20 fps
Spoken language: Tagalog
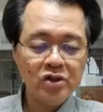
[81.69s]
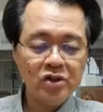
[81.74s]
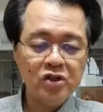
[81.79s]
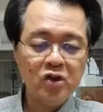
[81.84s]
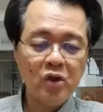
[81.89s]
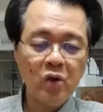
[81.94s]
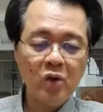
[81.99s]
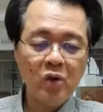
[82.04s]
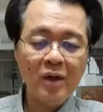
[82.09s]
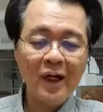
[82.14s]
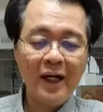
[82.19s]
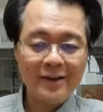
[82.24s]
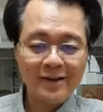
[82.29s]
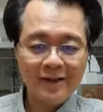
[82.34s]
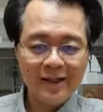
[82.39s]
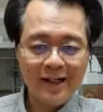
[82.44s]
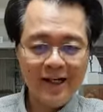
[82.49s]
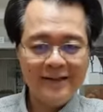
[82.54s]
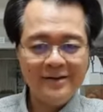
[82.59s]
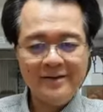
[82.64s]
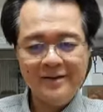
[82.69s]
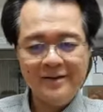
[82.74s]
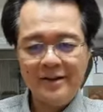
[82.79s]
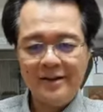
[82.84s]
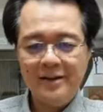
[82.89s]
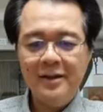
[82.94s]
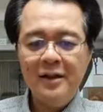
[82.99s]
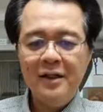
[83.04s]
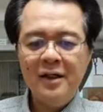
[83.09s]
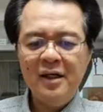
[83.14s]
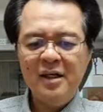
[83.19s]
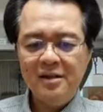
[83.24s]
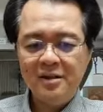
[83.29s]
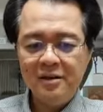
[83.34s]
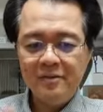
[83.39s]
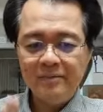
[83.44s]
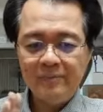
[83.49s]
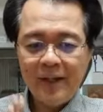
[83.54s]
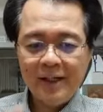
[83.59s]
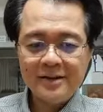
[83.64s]
stroke at cancer.
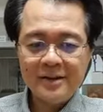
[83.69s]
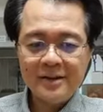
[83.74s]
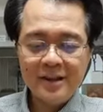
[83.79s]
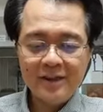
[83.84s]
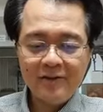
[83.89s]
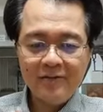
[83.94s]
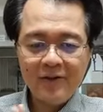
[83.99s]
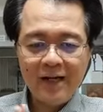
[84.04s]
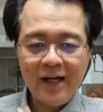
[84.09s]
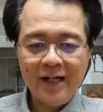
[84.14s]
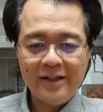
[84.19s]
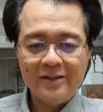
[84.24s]
Yung positive